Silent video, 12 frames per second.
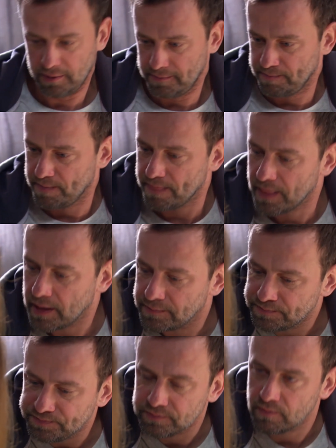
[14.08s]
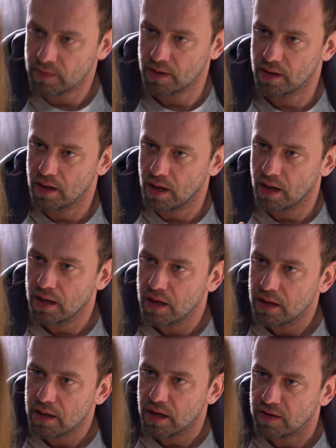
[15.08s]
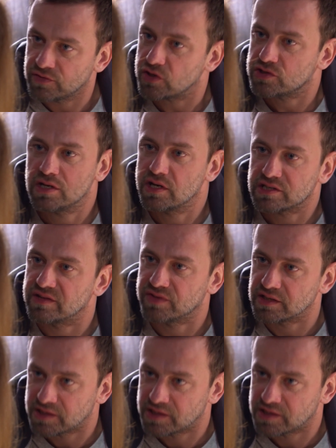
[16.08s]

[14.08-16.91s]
Próbowała? Widocznie nie jestem w jej